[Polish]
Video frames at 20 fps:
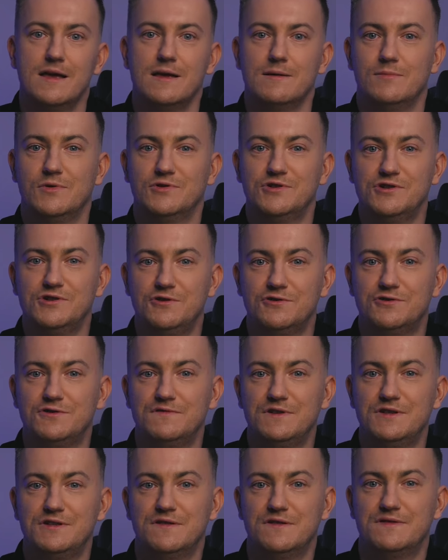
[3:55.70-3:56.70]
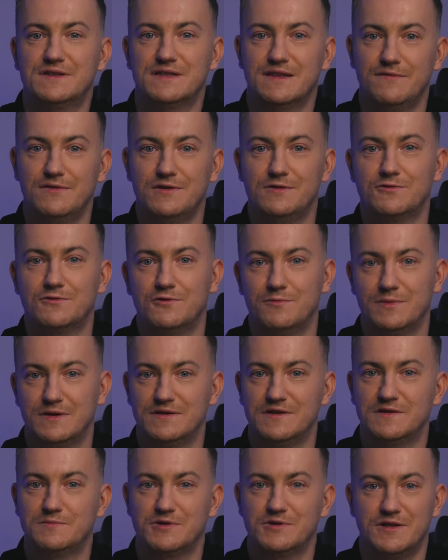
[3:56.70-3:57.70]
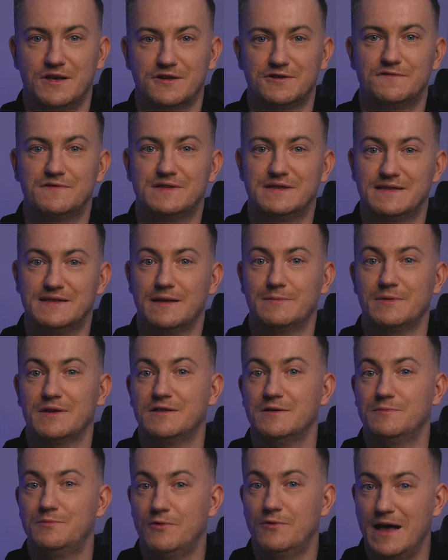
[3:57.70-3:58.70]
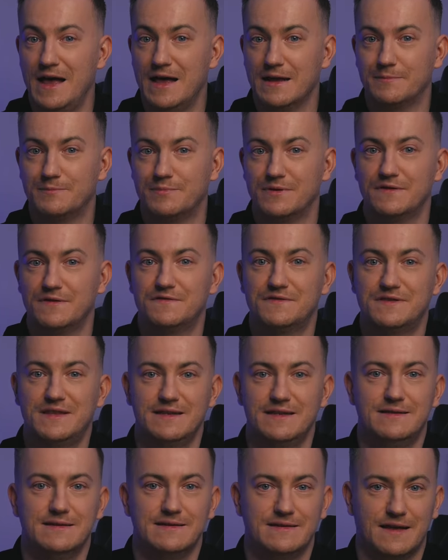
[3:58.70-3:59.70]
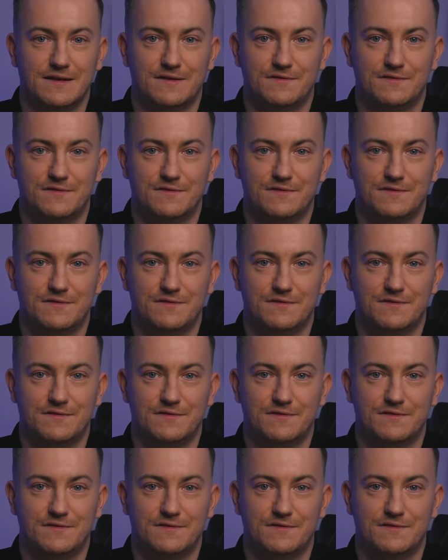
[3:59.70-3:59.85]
Możesz oczywiście wystawiać dokumenty sprzedaży w systemie typu ERP. Wtedy za